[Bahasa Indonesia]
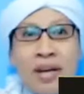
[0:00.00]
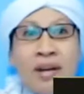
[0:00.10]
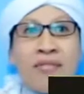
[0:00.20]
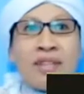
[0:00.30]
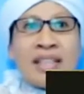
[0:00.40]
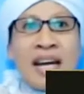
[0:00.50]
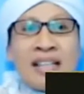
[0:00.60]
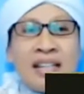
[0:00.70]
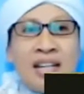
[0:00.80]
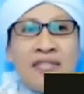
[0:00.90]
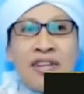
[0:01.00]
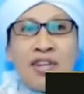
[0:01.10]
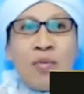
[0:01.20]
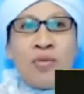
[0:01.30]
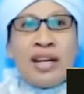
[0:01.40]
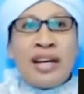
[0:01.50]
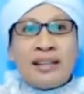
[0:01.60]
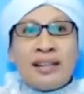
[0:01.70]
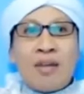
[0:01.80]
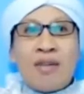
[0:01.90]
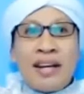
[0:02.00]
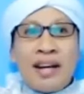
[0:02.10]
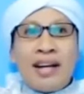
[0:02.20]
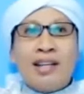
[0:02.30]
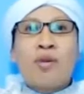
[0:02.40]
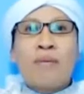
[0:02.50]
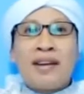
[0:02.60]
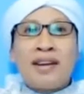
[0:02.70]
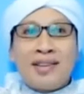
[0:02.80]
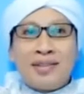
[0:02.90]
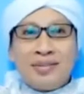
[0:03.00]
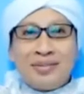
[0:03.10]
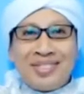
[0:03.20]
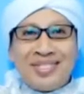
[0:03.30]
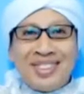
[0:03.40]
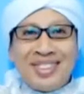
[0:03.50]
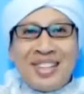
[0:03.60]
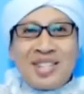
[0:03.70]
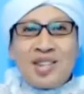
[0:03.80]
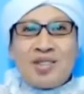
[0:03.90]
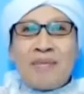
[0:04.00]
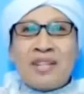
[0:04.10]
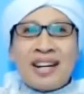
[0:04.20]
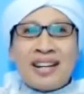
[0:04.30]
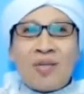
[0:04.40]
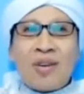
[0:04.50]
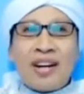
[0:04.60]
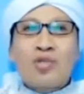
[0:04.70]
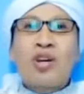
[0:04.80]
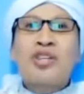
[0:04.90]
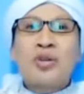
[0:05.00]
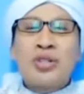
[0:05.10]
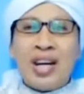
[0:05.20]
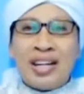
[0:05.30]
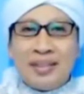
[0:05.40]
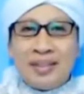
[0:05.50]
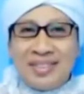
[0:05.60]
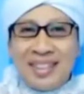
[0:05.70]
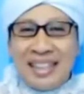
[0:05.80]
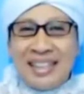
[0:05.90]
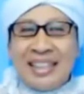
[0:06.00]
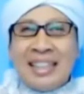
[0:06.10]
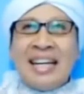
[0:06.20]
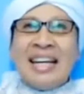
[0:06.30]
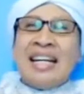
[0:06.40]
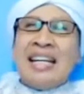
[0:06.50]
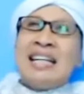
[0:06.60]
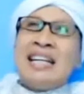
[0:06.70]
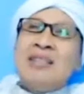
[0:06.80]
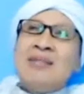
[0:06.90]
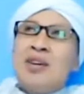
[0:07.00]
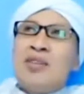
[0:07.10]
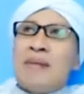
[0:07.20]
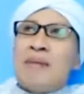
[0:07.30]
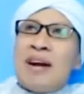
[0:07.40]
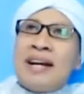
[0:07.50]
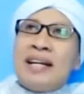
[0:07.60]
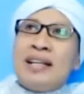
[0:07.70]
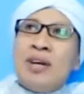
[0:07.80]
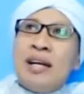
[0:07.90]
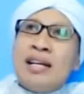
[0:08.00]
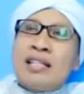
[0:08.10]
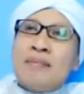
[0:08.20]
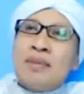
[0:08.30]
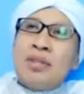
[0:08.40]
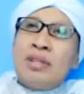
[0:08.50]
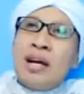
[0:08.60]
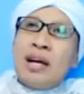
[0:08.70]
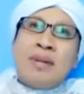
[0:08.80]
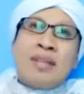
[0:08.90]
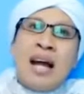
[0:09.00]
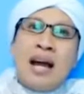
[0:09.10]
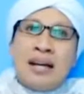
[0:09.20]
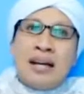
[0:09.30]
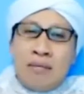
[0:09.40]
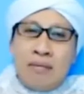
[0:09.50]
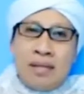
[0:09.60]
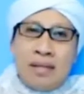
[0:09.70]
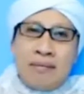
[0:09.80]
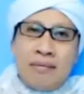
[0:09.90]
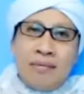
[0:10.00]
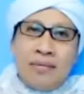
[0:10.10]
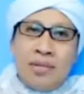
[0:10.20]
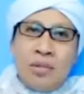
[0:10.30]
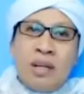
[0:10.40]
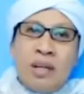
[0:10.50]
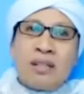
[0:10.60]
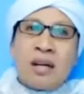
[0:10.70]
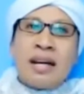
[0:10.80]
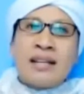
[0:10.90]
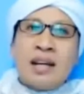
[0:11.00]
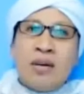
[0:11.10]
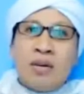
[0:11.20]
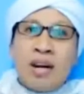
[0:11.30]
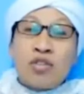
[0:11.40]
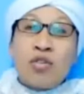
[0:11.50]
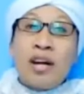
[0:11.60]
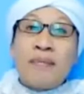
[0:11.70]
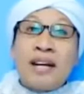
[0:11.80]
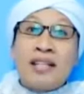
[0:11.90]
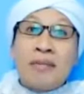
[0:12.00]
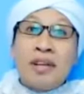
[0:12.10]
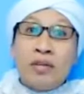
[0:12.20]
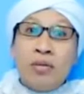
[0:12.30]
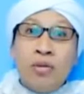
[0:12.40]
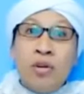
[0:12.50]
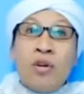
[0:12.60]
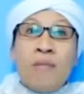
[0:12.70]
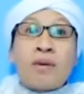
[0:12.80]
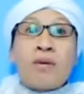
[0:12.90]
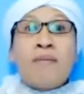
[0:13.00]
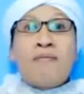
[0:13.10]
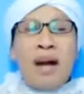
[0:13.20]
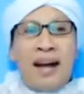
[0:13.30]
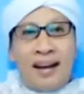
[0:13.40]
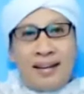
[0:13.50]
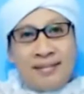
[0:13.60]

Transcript: Mungkin cari saja video Bu Yahya tentang wayang. Kayaknya sudah banyak itu. Saya juga bicara tentang wayang sudah jauh-jauh hari. Ya. Nah, jadi sebenarnya dunia pewayangan itu adalah sebetulnya kan memang tidak ada dalam Islam. Cuman kecerdasan orang soleh pada zaman itu merubah.